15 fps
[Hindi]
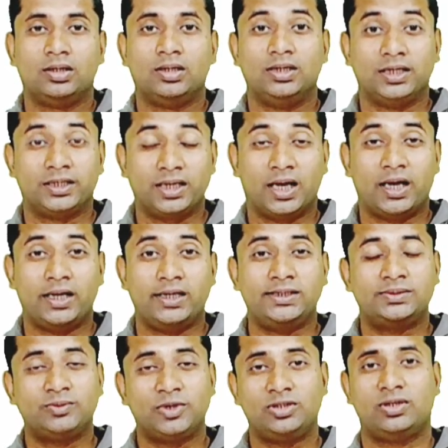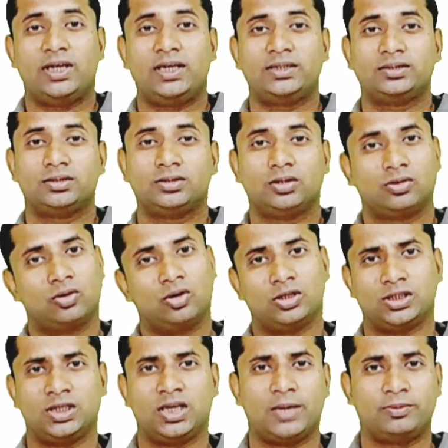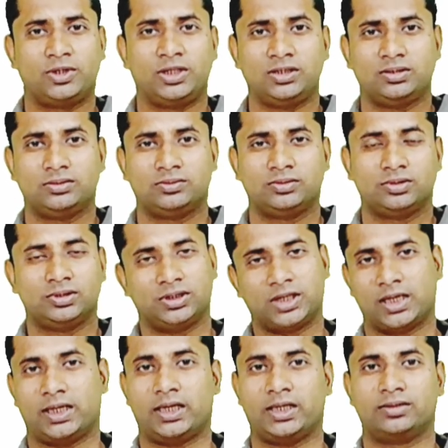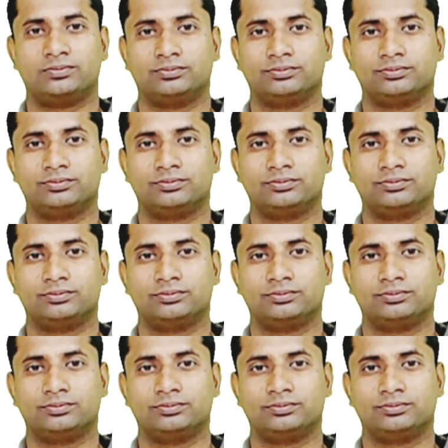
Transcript: लेकिन हाँ इसमें जो है कॉस्टिंग आपकी ज़्यादा है